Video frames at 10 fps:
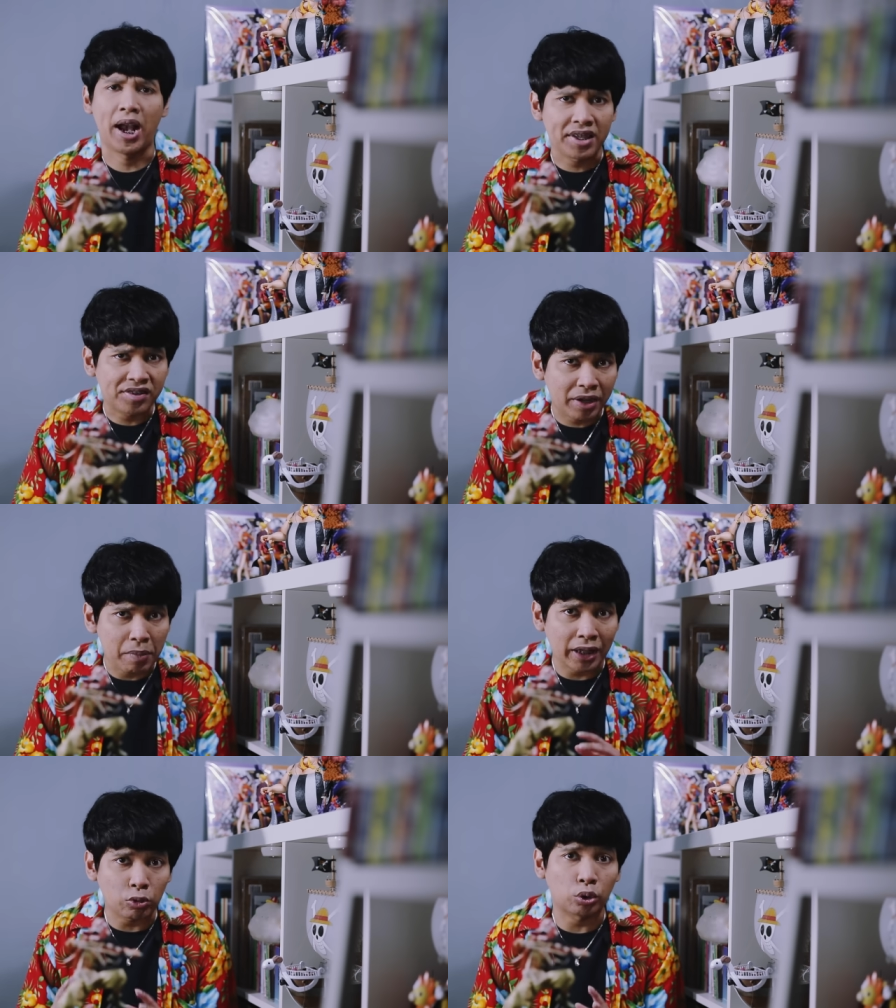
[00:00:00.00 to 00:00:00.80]
Makanya sering
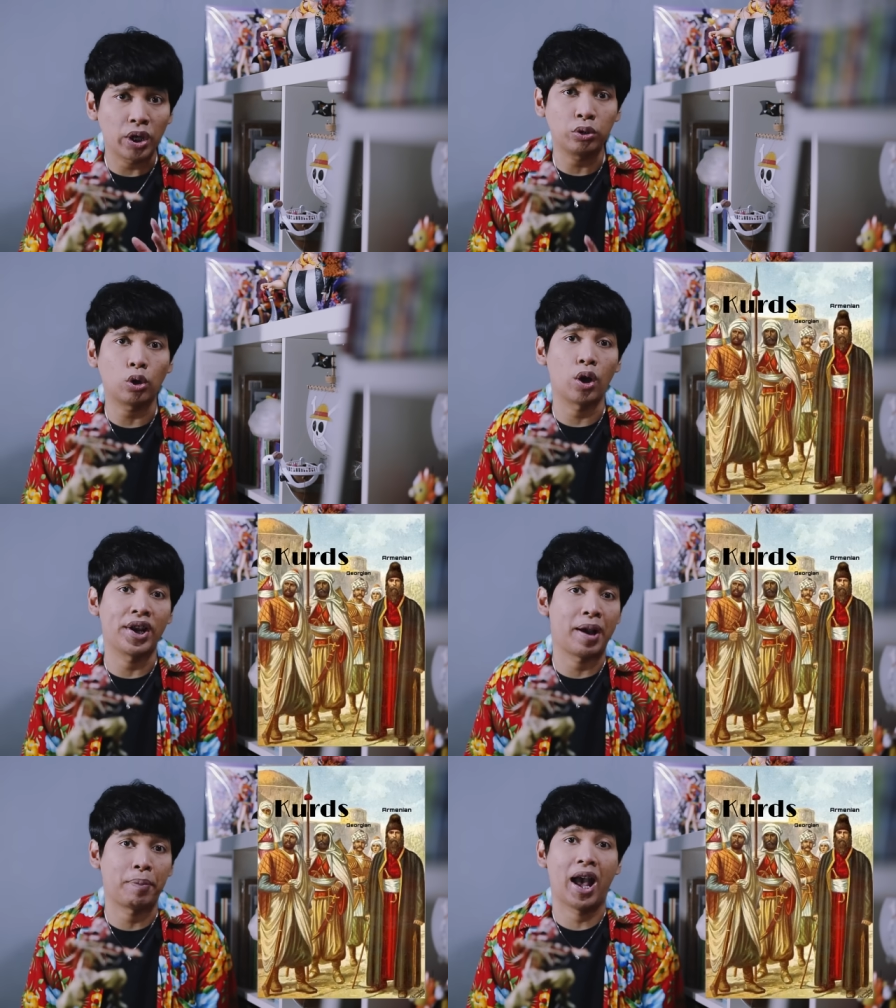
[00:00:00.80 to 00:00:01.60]
banget waktu itu kalau
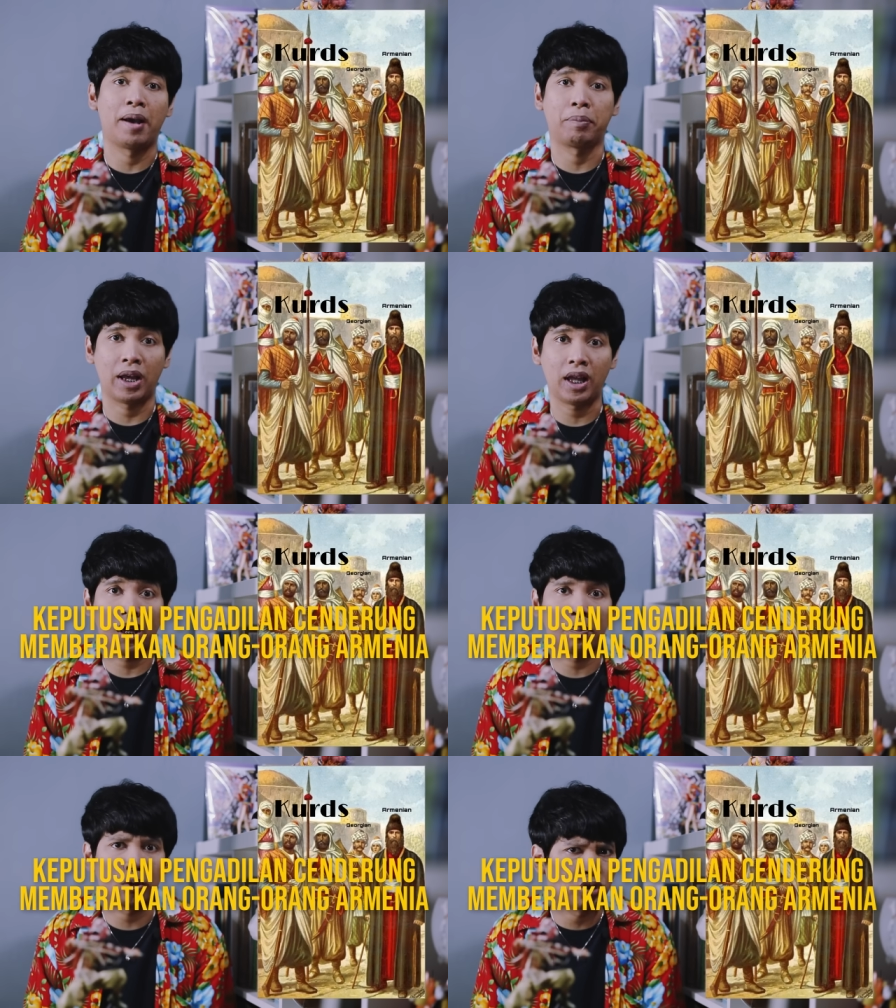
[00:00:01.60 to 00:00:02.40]
ada
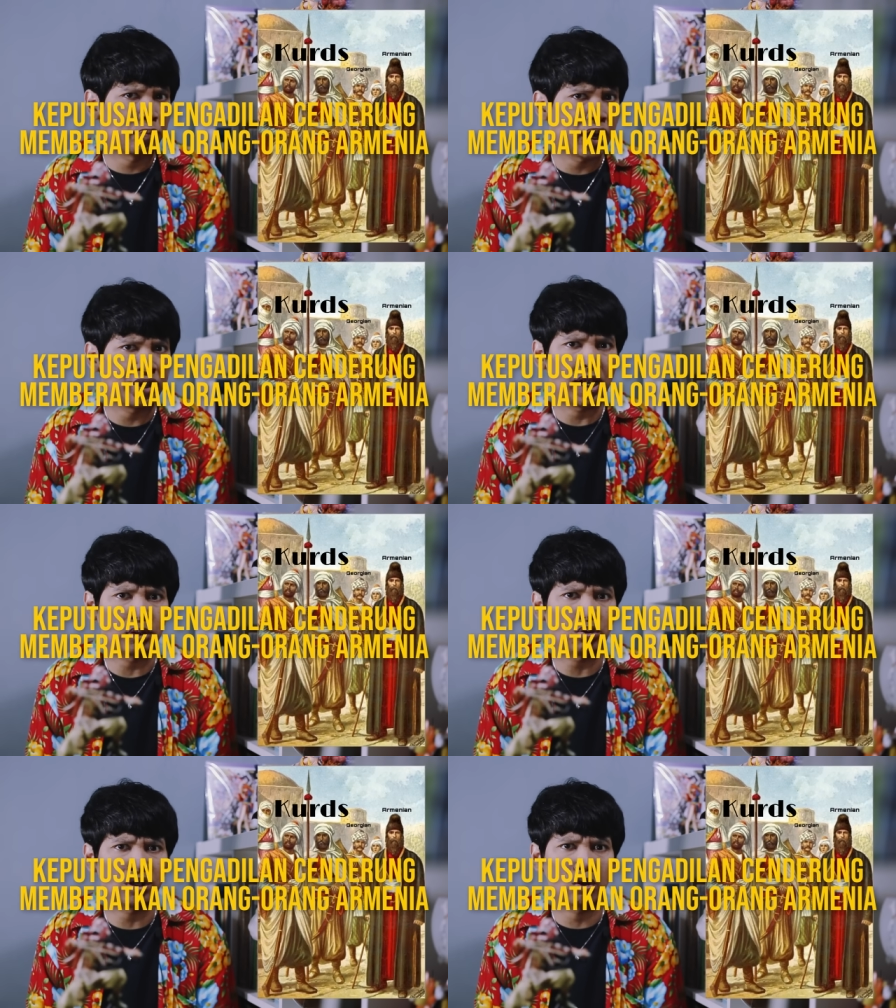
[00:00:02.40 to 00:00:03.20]
apa-apa, keputusan
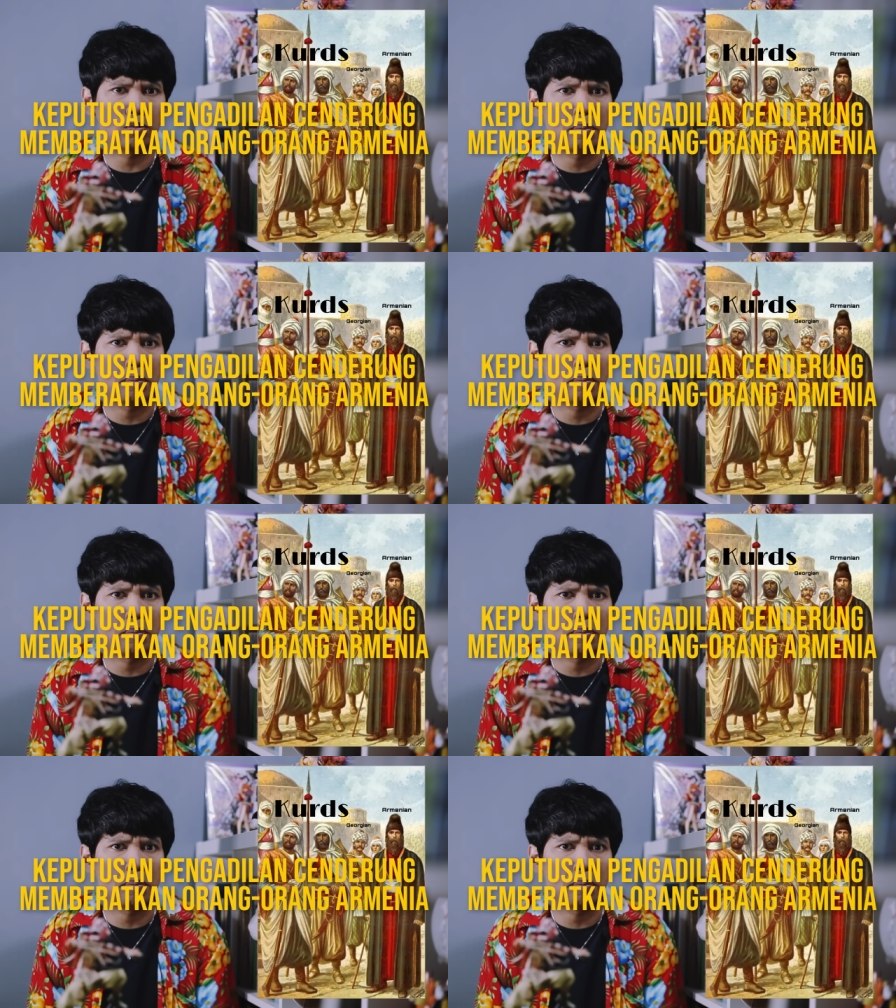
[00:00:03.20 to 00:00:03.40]
pengadilan tuh cenderung